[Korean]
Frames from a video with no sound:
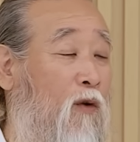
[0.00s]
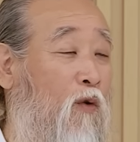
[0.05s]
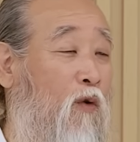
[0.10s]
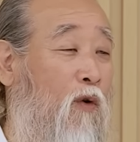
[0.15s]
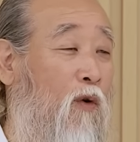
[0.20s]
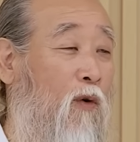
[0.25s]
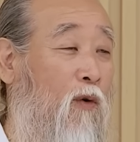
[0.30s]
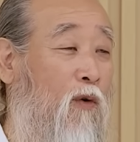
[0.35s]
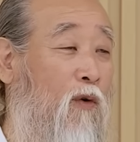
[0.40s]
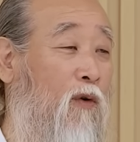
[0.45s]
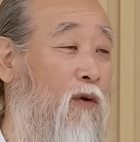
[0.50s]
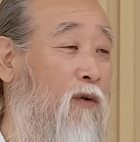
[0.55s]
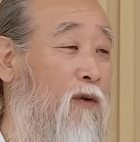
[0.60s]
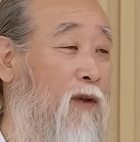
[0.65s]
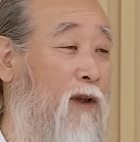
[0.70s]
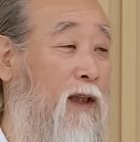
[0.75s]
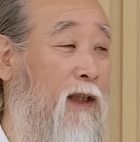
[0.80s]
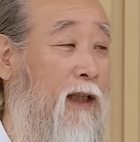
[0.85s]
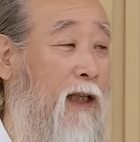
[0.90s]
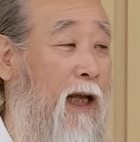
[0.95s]
그거
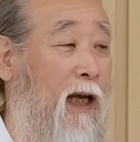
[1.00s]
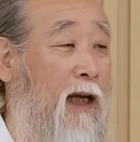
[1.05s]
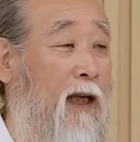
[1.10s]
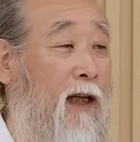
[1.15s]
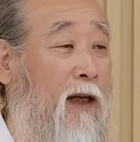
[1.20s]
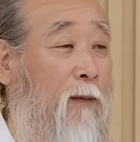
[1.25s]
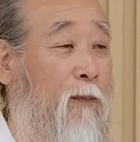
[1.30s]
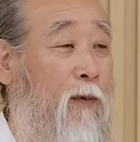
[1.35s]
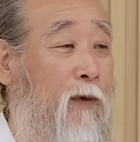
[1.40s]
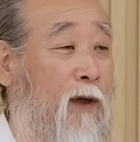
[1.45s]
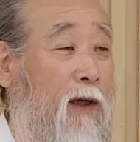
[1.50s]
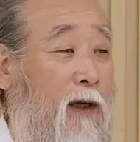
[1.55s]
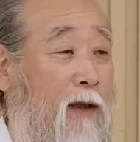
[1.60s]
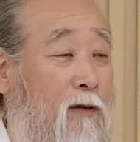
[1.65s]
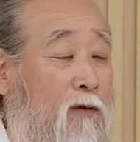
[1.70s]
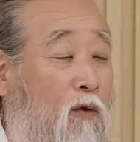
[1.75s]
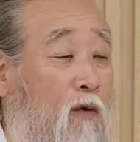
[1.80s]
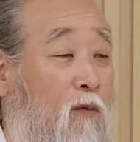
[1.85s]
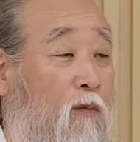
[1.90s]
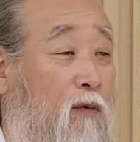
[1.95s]
내가 이래
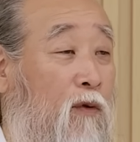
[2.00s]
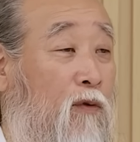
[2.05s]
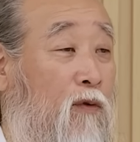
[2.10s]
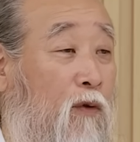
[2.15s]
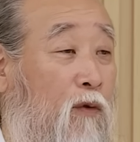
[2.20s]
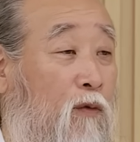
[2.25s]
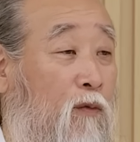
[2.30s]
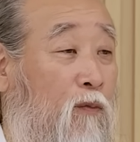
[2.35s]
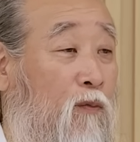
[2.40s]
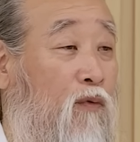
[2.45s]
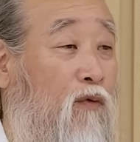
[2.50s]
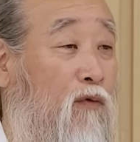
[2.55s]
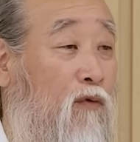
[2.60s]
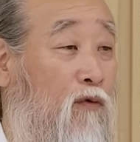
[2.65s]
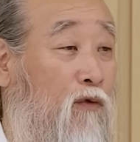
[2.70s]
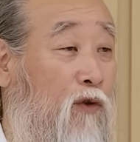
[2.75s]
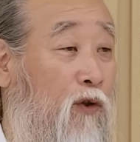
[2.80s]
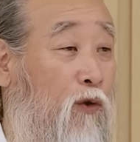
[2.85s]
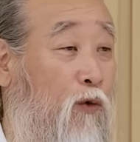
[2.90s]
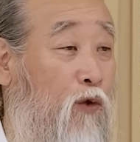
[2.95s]
보니까 동물도
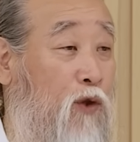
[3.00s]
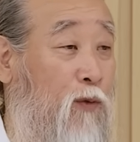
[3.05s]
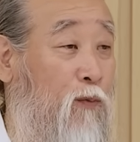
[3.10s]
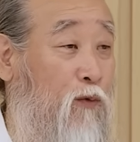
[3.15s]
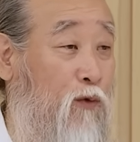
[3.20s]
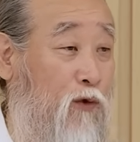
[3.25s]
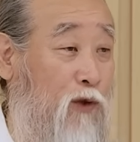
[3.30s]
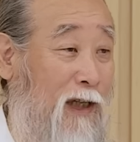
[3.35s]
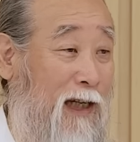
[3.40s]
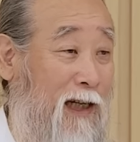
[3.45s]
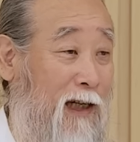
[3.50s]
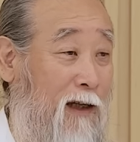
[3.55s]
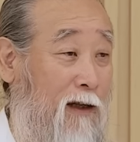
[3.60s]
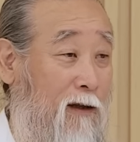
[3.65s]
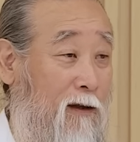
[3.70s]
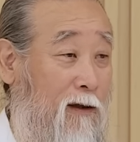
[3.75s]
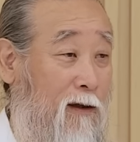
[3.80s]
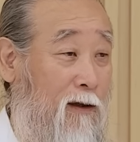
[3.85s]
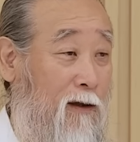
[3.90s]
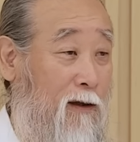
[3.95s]
물고 욕심으로 살아요.
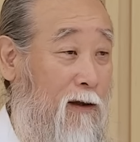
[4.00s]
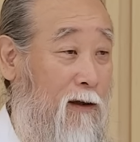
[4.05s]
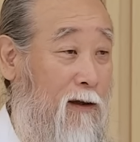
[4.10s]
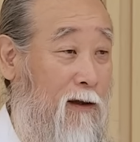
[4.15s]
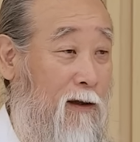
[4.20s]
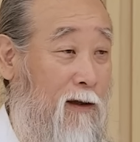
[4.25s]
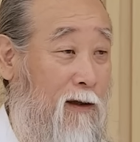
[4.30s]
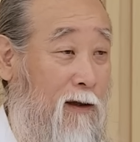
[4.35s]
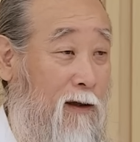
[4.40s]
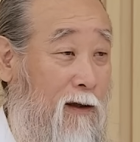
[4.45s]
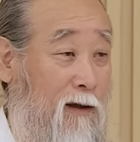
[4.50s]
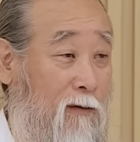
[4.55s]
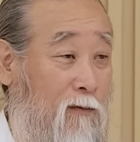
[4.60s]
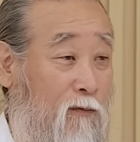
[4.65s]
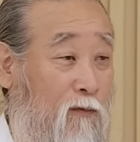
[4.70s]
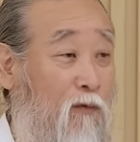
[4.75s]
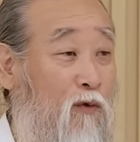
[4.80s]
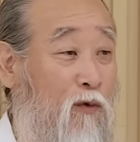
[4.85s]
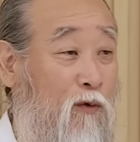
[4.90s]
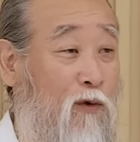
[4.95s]

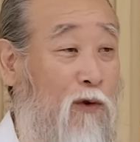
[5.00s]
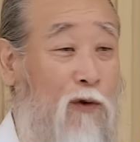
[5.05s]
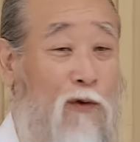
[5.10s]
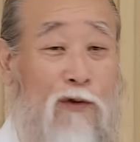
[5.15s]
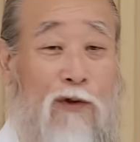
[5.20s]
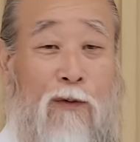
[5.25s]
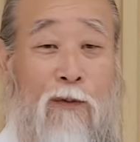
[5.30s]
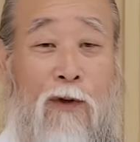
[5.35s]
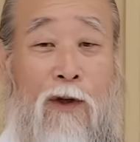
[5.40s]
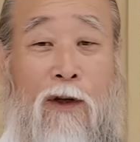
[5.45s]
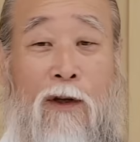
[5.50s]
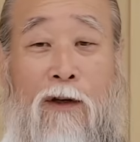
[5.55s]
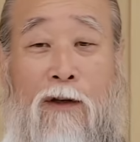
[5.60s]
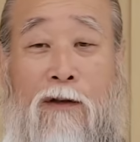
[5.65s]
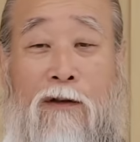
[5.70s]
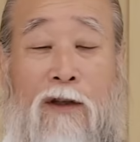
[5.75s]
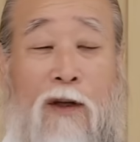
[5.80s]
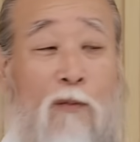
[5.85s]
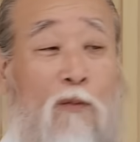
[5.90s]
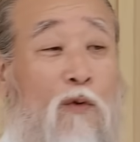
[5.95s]
물고 욕심. 이제
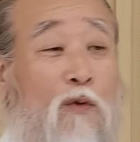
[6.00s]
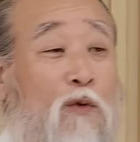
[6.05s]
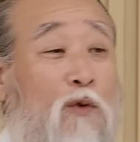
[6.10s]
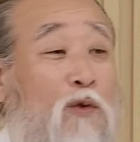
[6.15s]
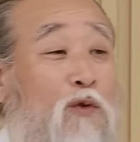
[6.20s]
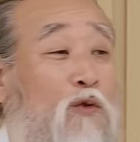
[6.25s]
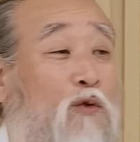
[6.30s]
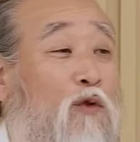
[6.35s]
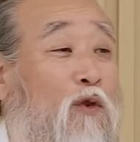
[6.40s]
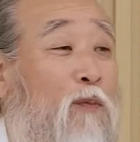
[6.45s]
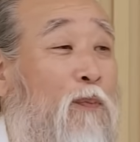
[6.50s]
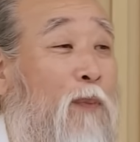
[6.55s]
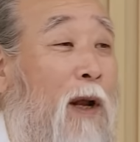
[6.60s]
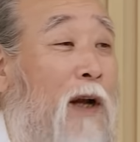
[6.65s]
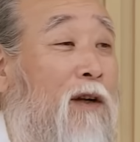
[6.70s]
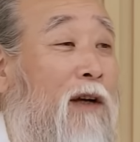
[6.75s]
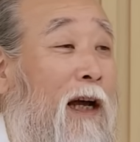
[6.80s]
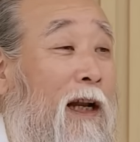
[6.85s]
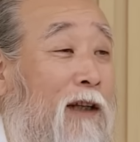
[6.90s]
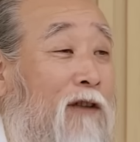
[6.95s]
그러니까 물고 주는 건
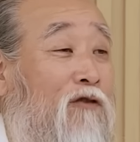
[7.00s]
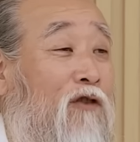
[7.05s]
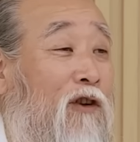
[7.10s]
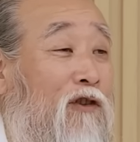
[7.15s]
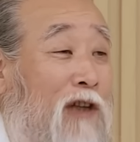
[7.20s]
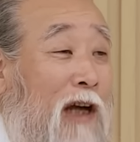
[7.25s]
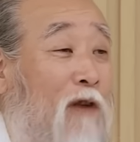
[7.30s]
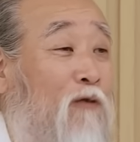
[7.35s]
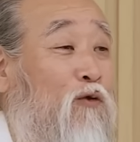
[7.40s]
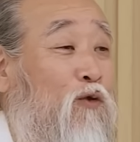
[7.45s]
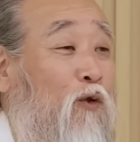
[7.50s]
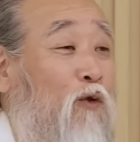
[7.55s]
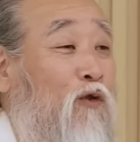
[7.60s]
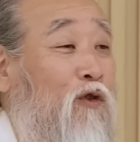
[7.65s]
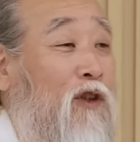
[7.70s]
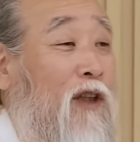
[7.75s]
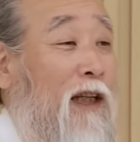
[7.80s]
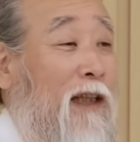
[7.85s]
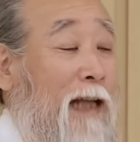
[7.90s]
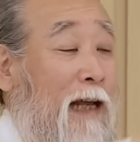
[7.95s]
별 거 아닌 줄 자꾸
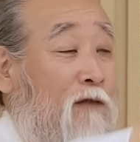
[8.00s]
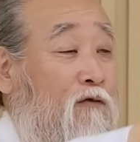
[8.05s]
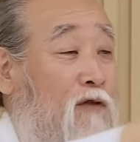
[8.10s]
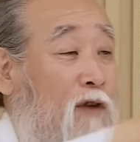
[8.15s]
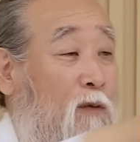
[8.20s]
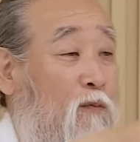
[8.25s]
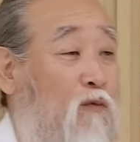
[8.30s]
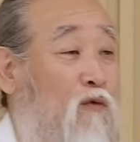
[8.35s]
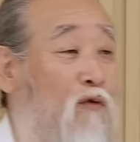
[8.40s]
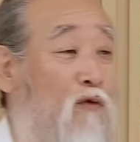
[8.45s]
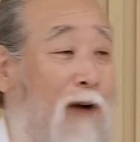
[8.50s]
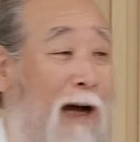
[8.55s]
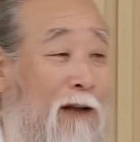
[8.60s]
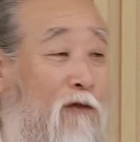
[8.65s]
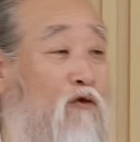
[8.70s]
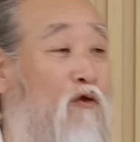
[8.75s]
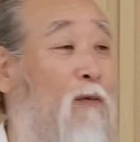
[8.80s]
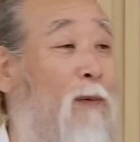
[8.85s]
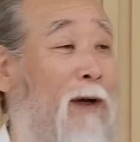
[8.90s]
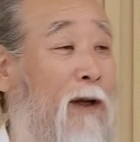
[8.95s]
줬는데 나중에 물고
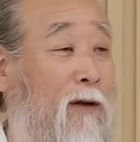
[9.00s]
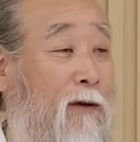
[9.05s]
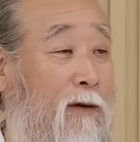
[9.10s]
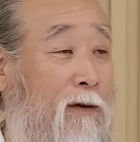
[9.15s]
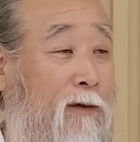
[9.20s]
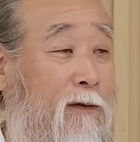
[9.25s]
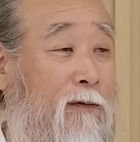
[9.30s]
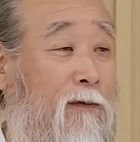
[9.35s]
안 줘봐요.